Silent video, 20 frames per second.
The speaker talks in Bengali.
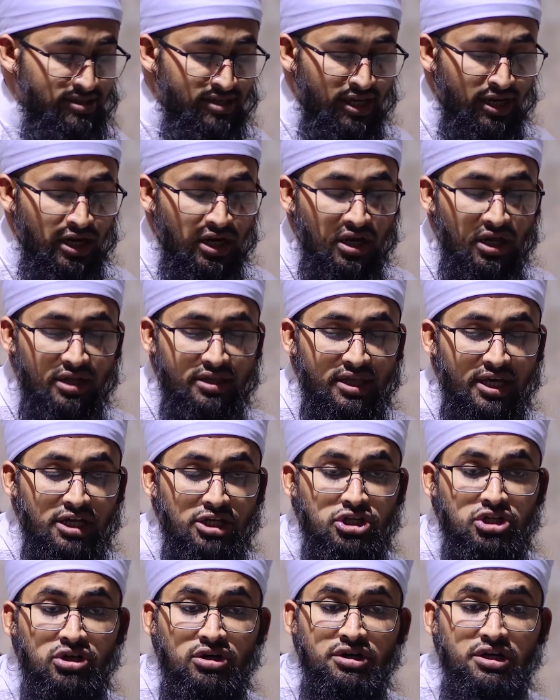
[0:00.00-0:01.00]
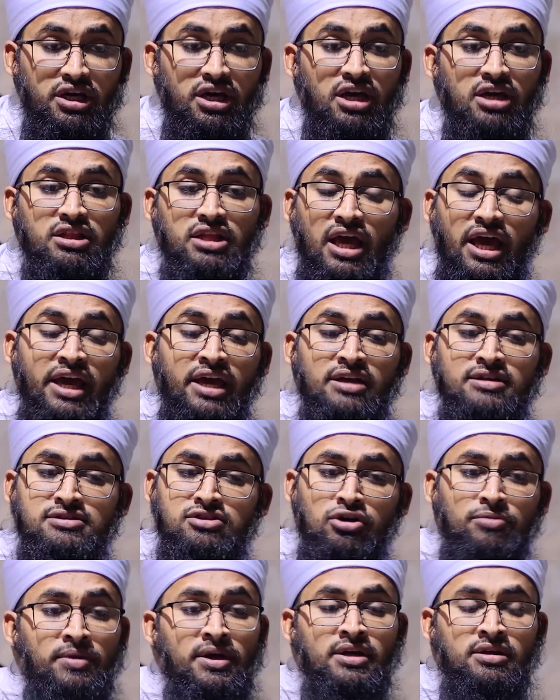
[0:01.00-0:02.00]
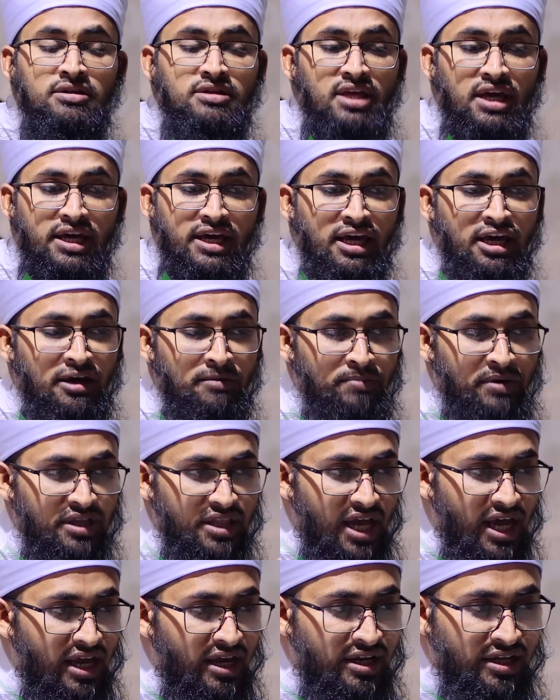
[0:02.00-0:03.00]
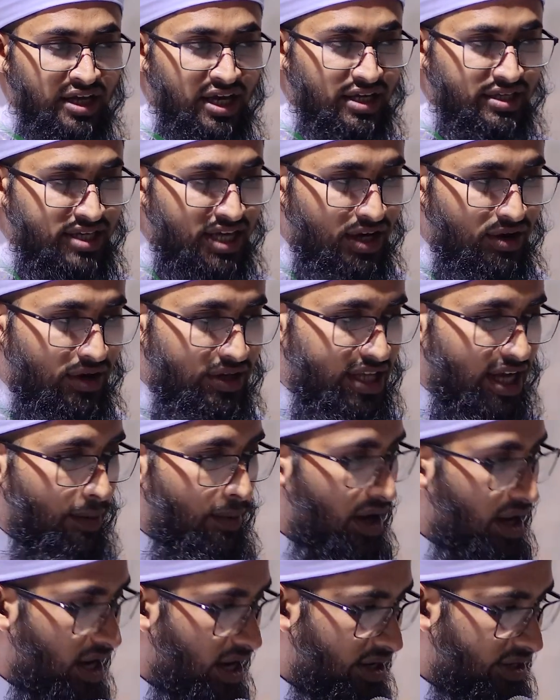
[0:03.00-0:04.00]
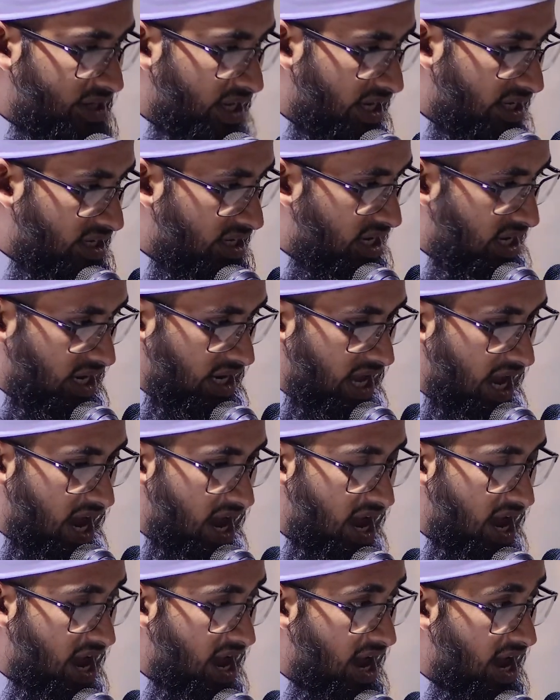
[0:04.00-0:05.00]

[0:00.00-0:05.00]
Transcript: জিল্লতের সহিত এই জমিন থেকে বিদায় নিয়েছে কথা বলেন ঠিক কিনা